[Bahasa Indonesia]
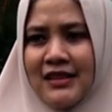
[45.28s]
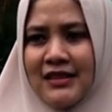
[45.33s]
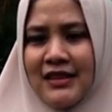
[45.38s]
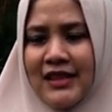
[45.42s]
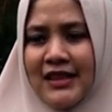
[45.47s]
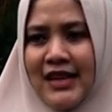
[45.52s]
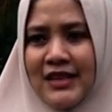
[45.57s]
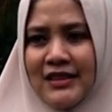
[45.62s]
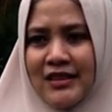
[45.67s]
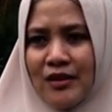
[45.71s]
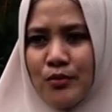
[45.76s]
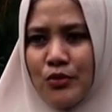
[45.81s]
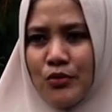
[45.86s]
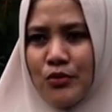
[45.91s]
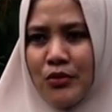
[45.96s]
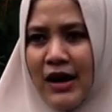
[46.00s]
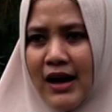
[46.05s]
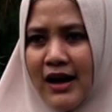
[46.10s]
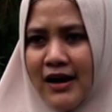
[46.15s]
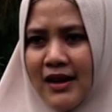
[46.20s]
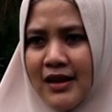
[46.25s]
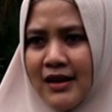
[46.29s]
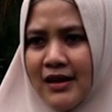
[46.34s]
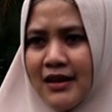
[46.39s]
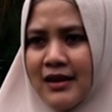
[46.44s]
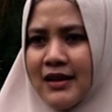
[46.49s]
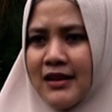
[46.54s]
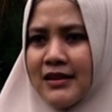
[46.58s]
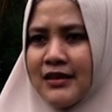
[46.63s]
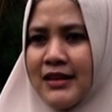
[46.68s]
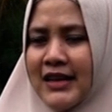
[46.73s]
tidak terbuang,
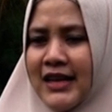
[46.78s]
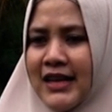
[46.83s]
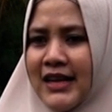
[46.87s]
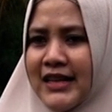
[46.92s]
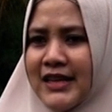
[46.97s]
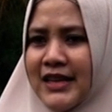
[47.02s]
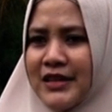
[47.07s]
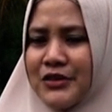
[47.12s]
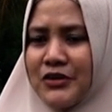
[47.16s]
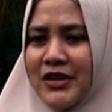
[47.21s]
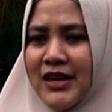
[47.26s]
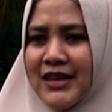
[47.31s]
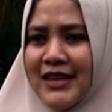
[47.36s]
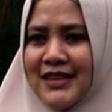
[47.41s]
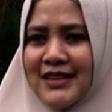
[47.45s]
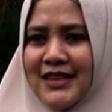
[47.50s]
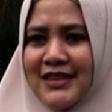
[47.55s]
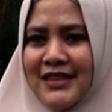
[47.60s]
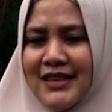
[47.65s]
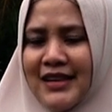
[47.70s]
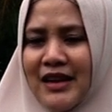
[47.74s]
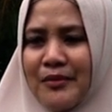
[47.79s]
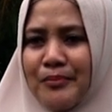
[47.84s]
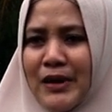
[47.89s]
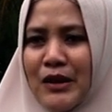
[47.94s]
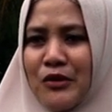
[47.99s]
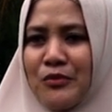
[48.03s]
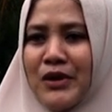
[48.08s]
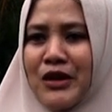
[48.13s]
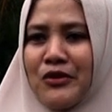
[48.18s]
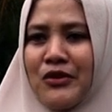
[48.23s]
lilinya juga kita tidak
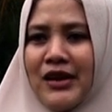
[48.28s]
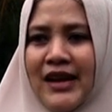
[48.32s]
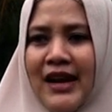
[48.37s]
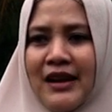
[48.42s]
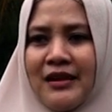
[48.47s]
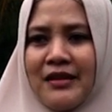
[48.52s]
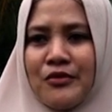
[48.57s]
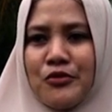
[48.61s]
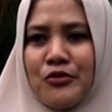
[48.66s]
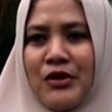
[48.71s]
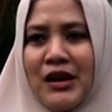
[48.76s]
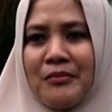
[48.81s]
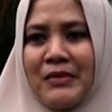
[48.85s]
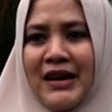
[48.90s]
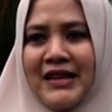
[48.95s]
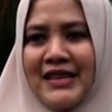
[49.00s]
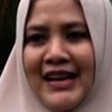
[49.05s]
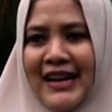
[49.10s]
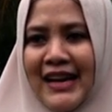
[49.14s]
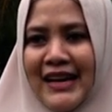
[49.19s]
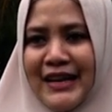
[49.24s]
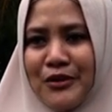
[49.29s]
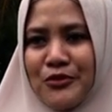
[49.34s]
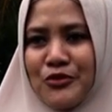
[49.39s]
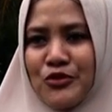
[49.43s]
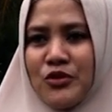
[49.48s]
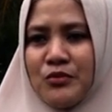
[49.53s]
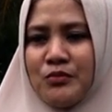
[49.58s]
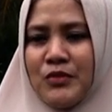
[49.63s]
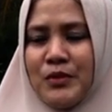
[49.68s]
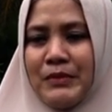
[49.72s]
perlu mengeluarkan uang banyak lagi
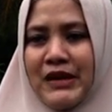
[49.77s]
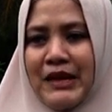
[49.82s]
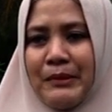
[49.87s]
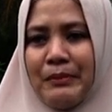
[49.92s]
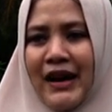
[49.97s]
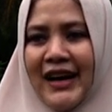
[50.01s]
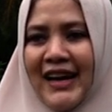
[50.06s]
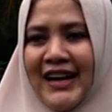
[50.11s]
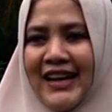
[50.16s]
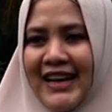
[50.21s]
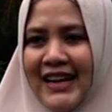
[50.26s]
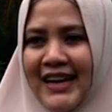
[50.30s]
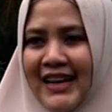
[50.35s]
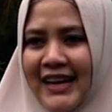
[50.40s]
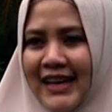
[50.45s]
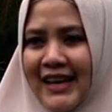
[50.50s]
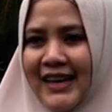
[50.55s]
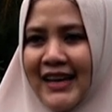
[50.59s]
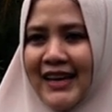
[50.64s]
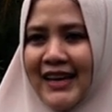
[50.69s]
untuk membeli pakan lili.